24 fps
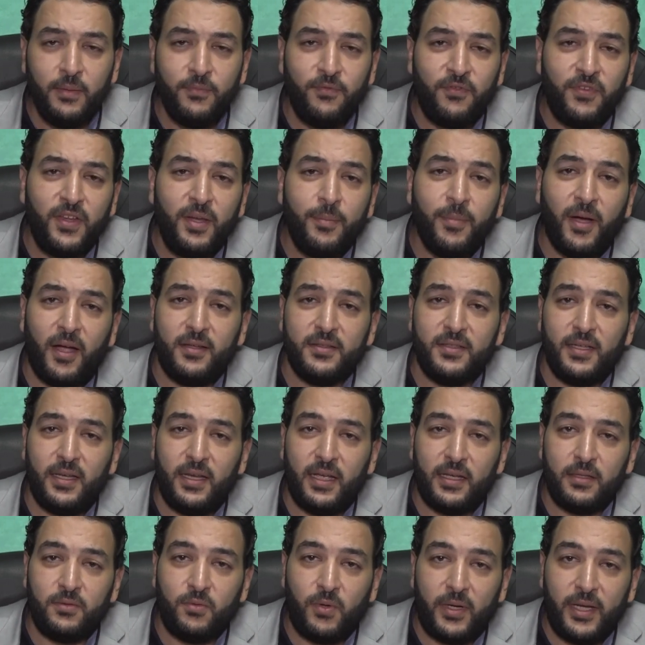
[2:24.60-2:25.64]
في بعض
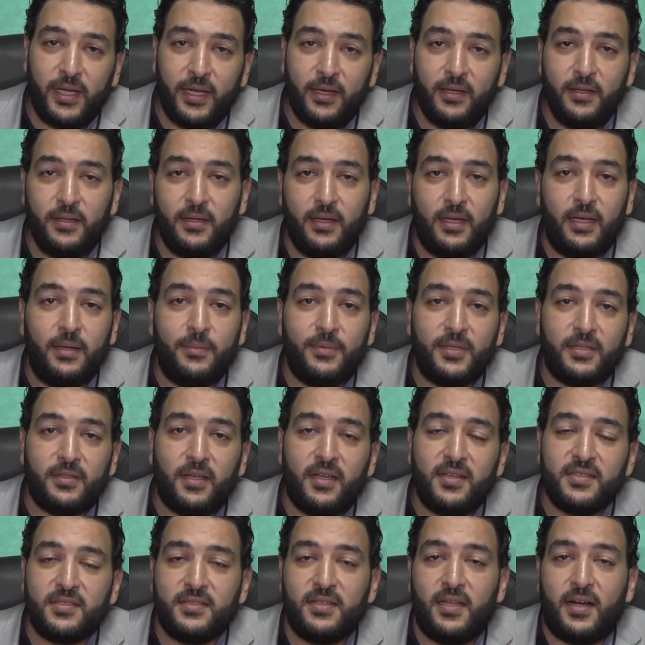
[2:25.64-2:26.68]
الأدوية اللي
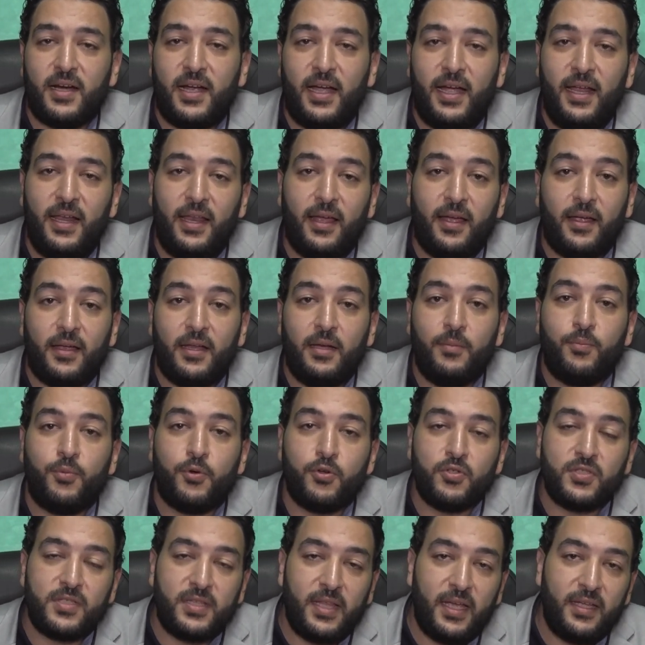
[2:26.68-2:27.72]
بتأثر على
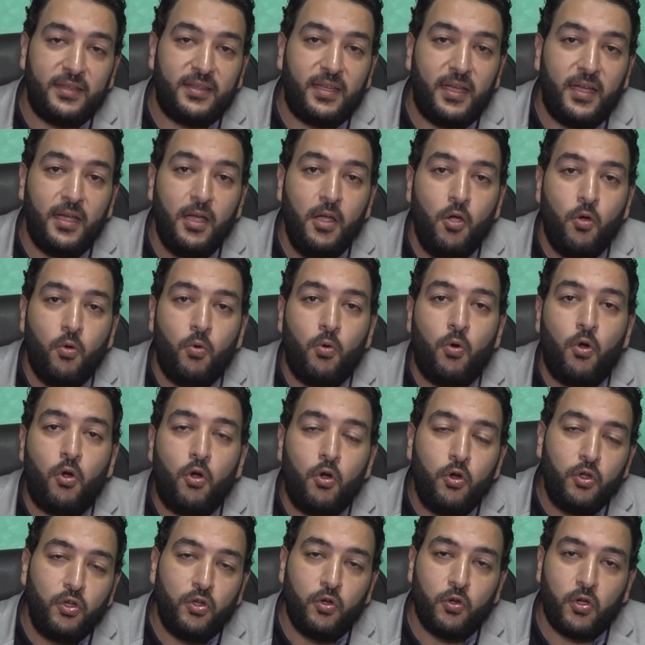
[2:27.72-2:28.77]
البروستاتا
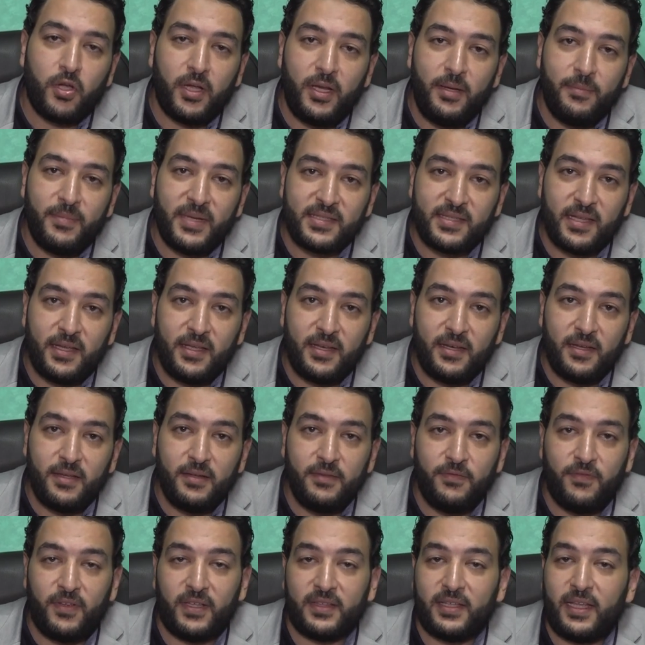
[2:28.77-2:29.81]
وعنق المثانة
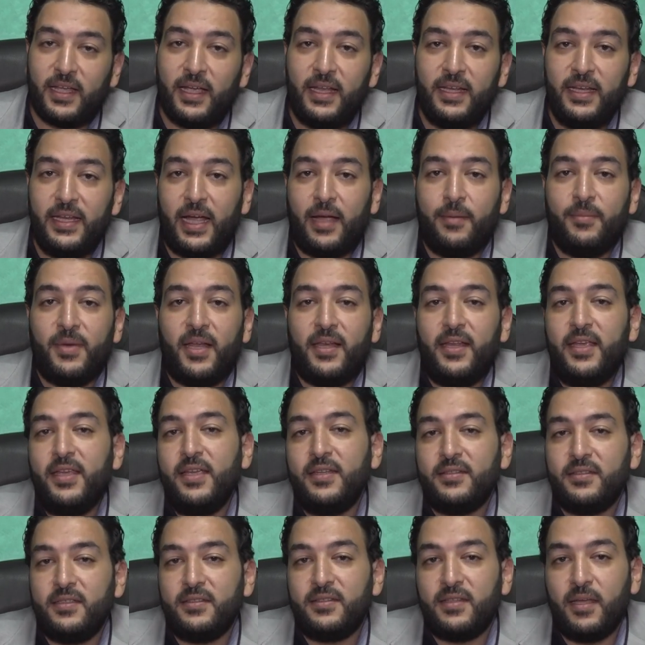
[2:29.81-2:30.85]
فتخلي
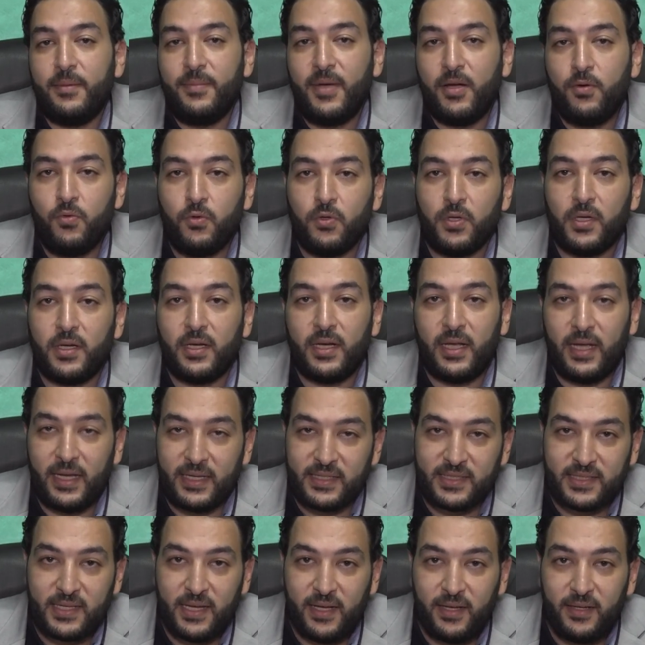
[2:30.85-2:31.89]
عملية التبول
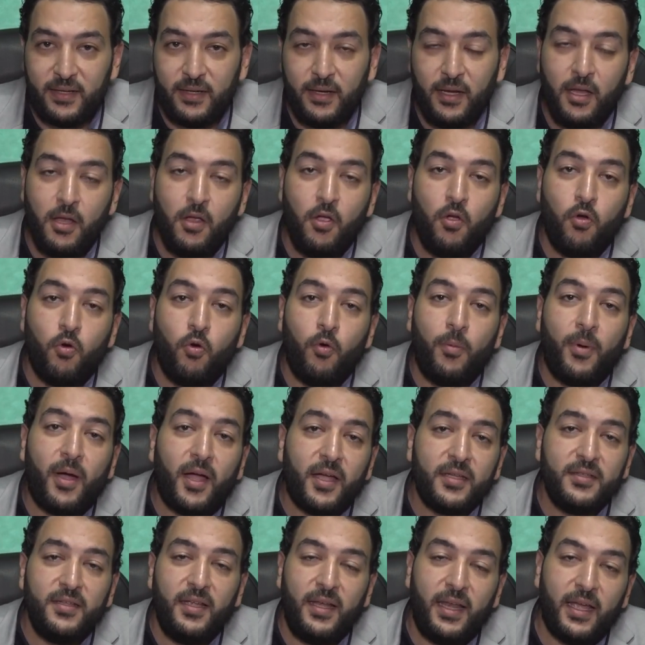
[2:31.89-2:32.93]
أسهل
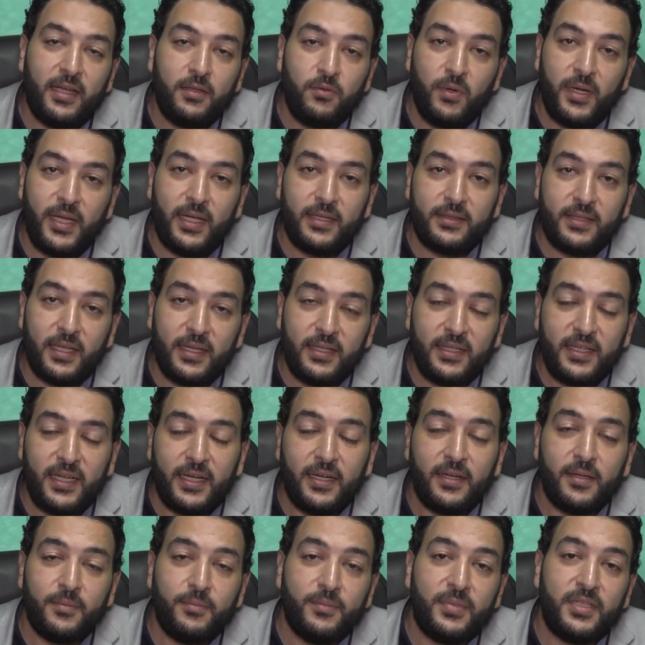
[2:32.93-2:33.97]
وبعض الأدوية
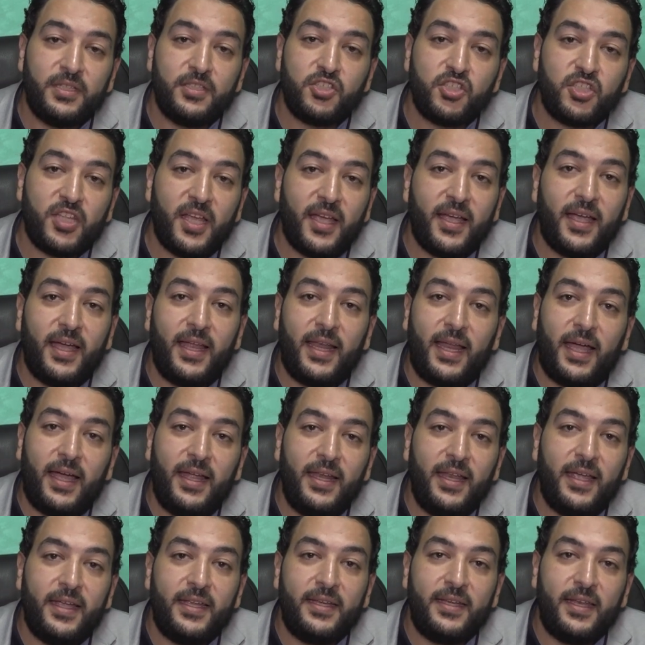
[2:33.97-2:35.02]
تانية بتشتغل
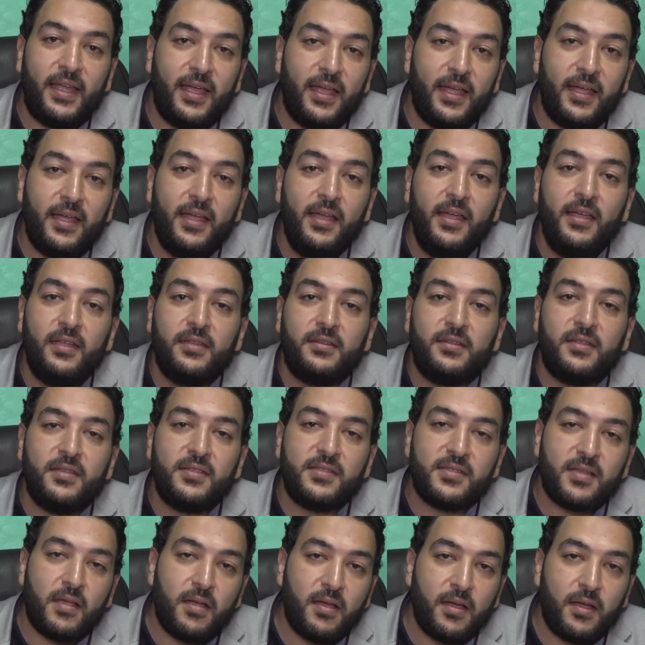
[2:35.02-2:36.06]
على إنها
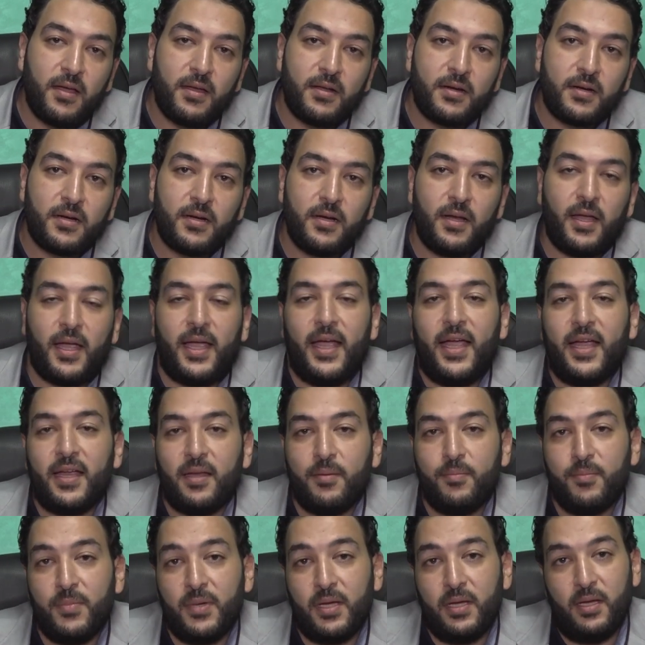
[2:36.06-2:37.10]
تصغر
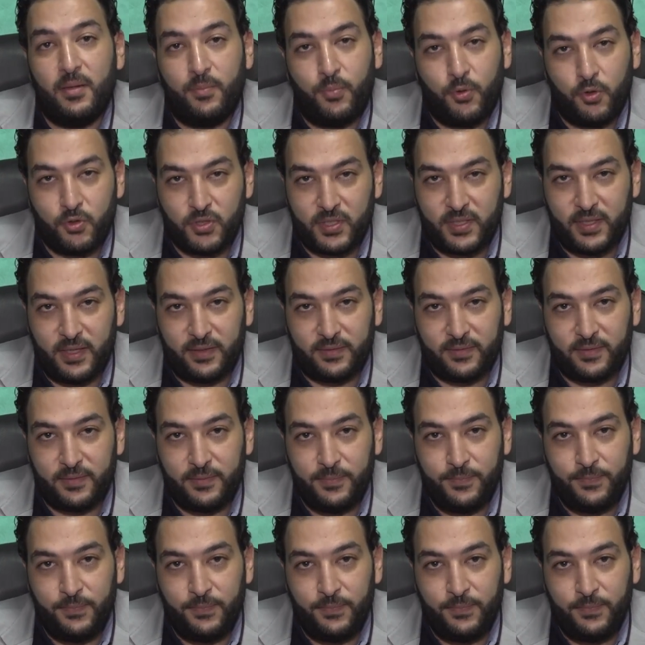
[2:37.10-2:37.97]
حجم البروستاتا